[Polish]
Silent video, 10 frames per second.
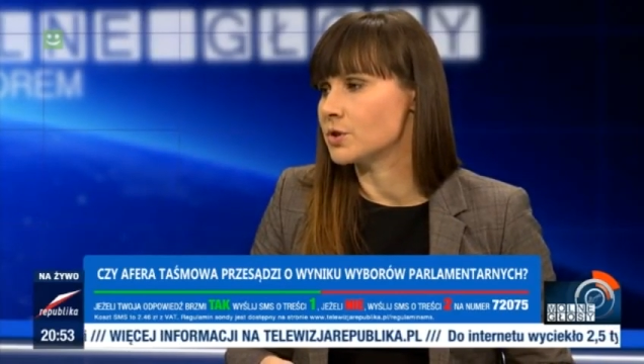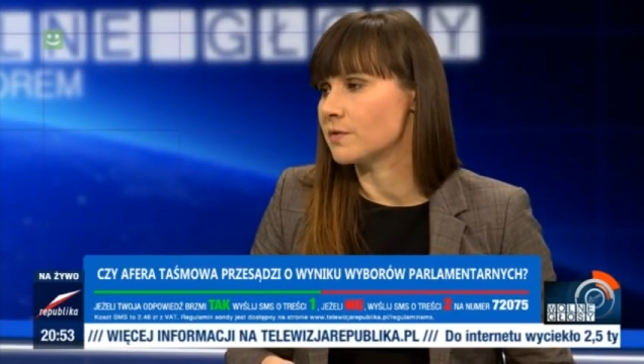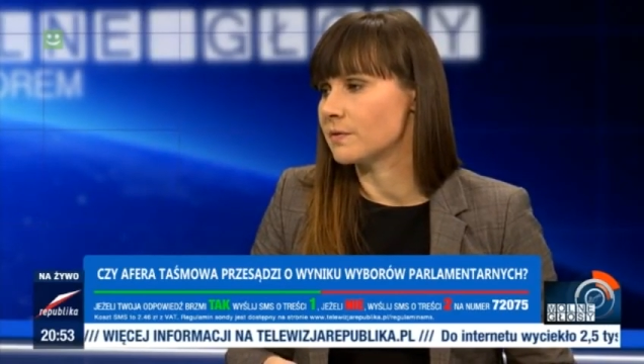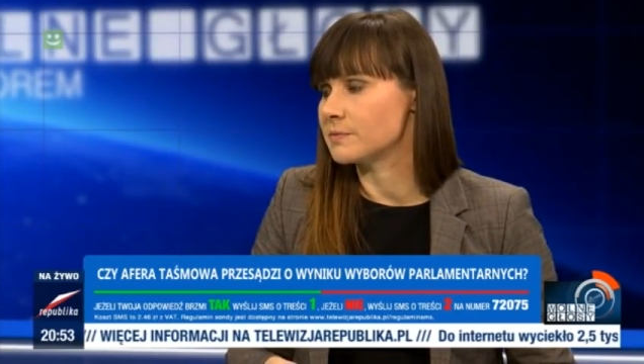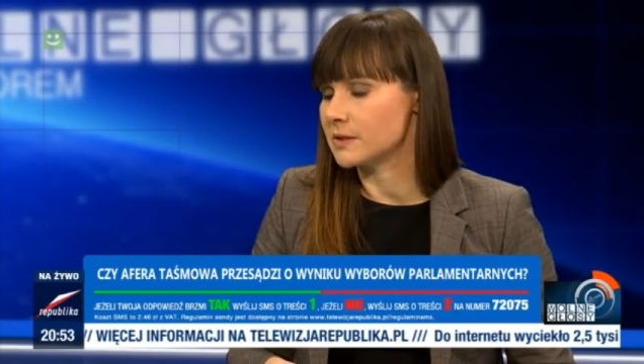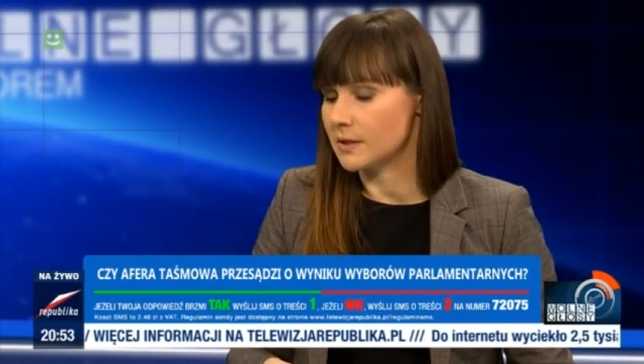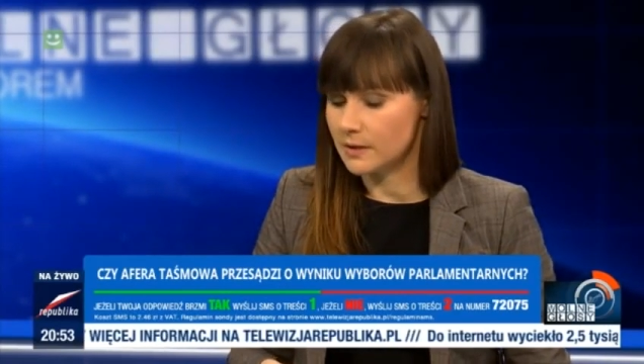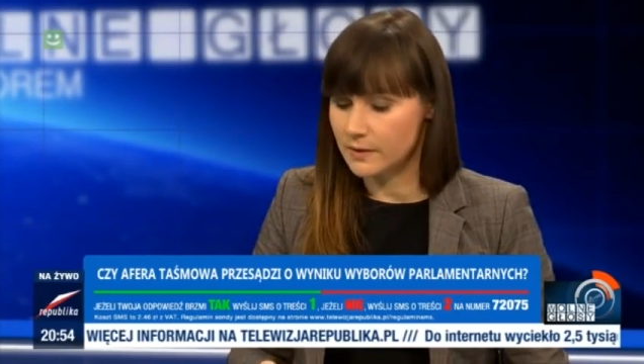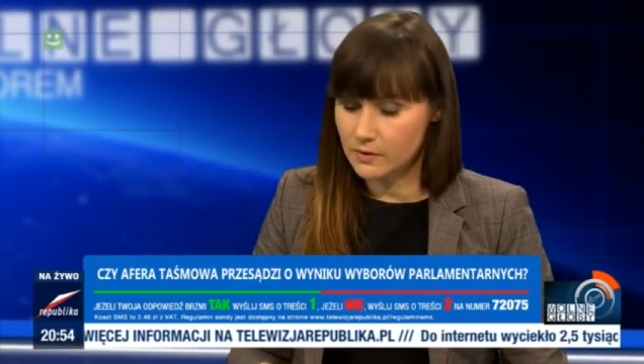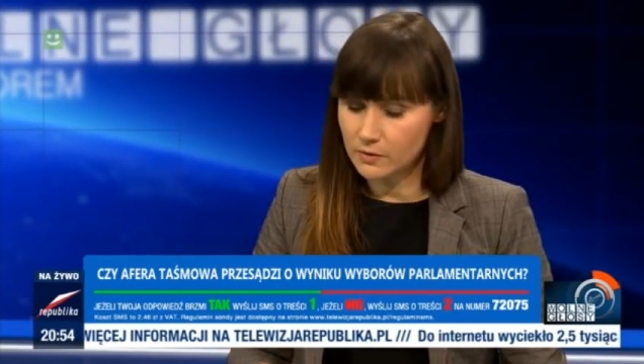szefem
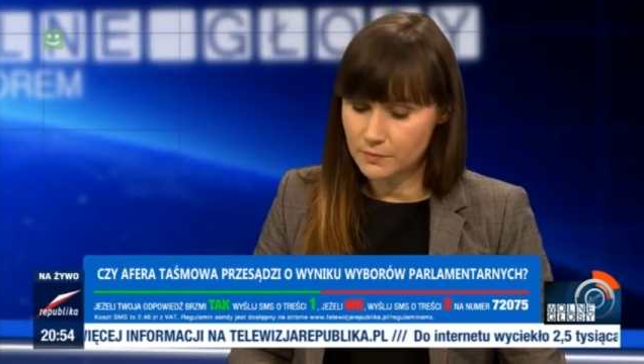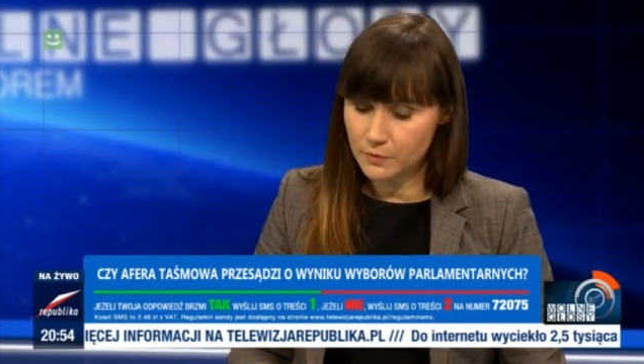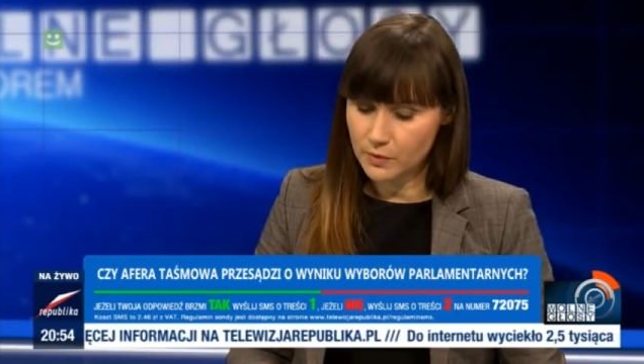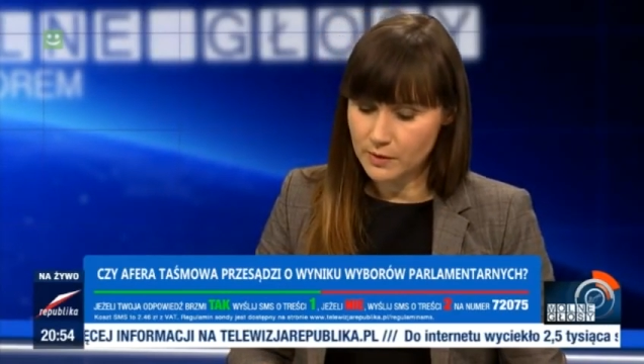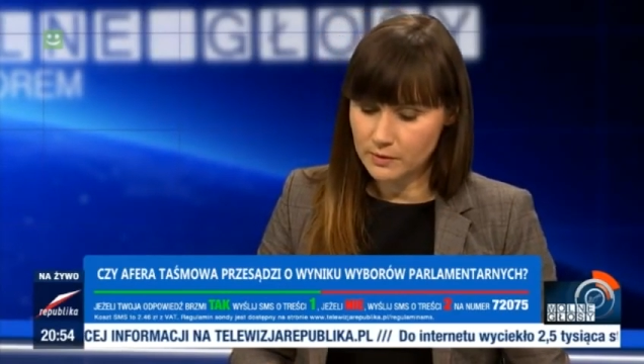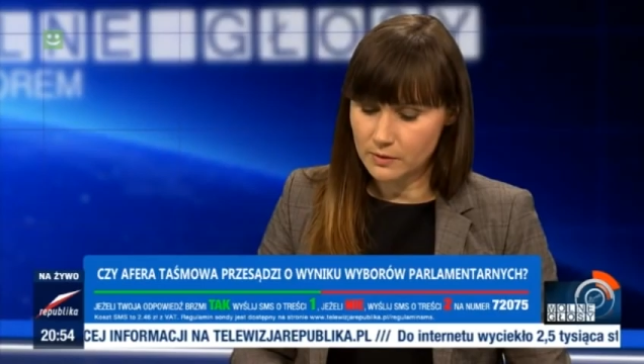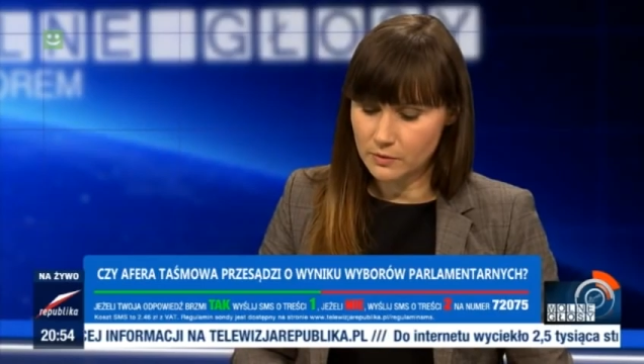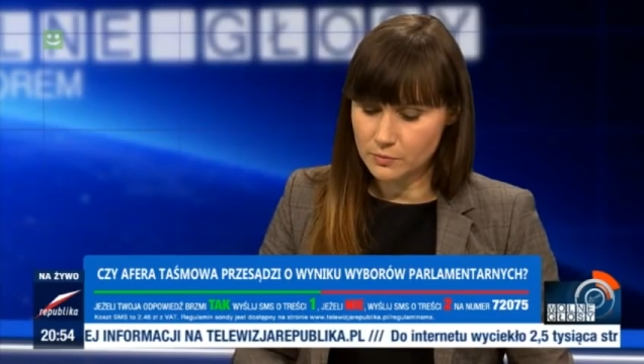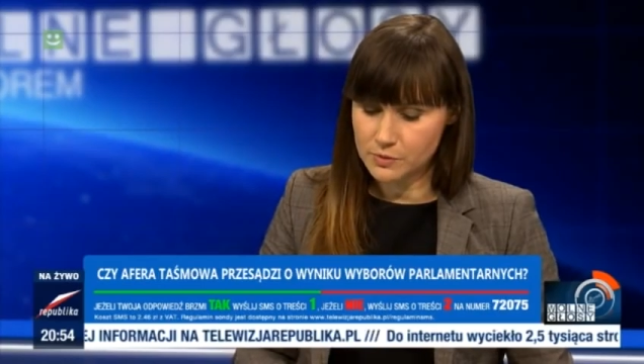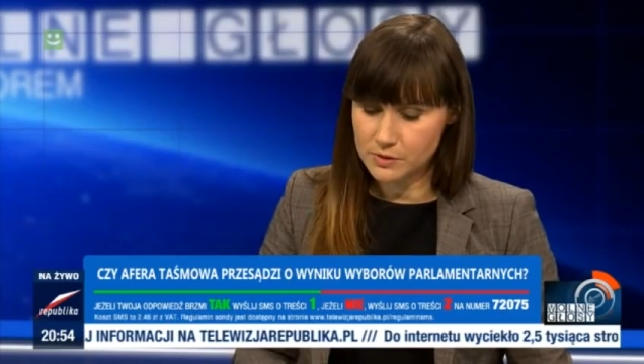Centralnego Biura
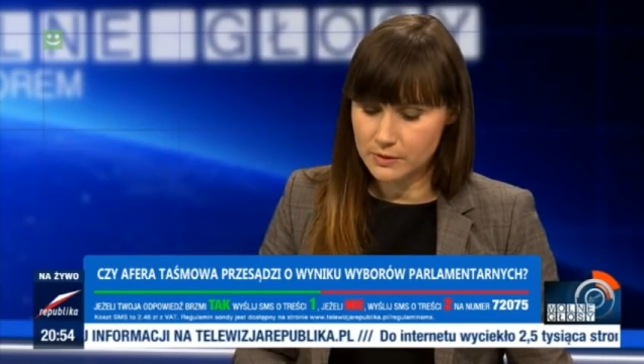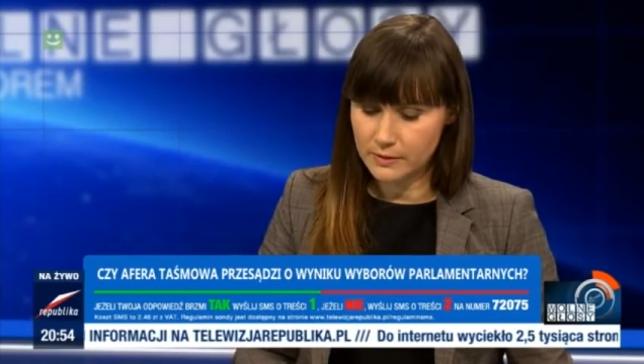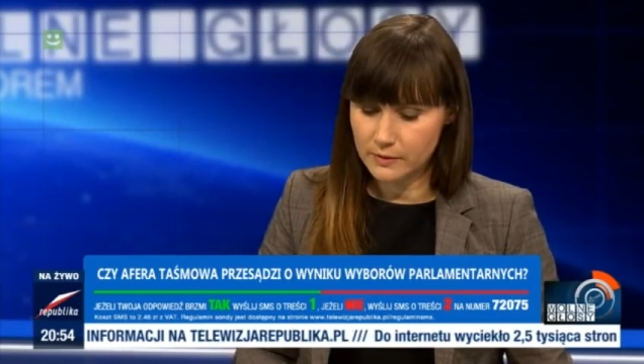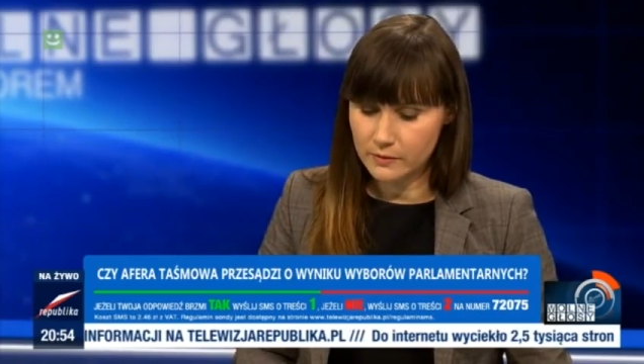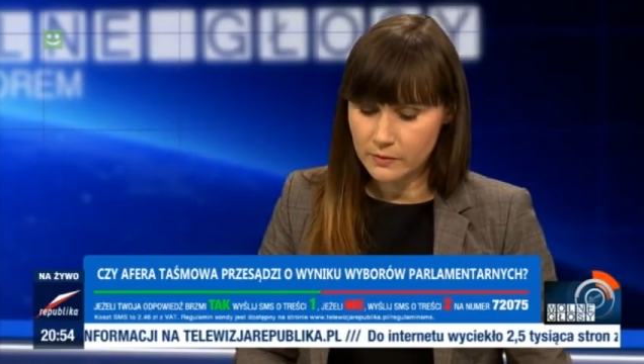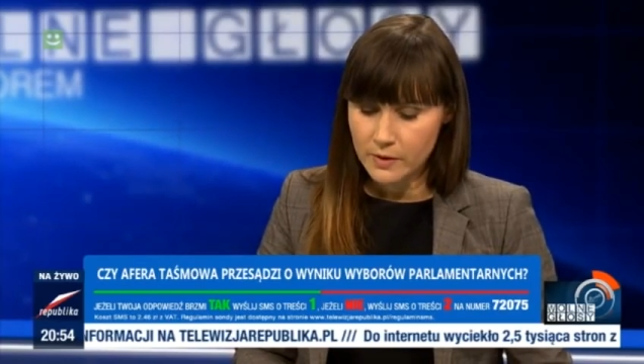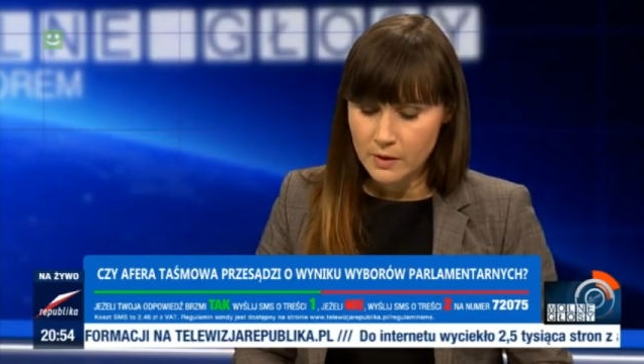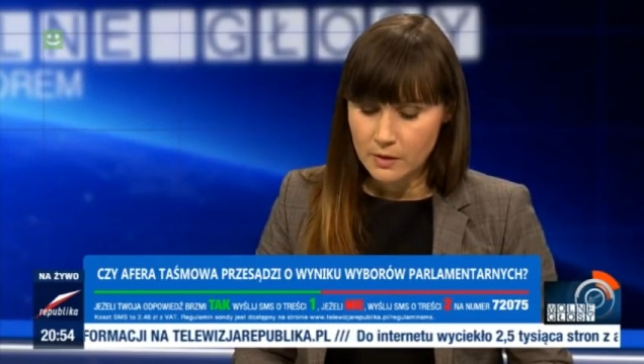Antykorupcyjnego.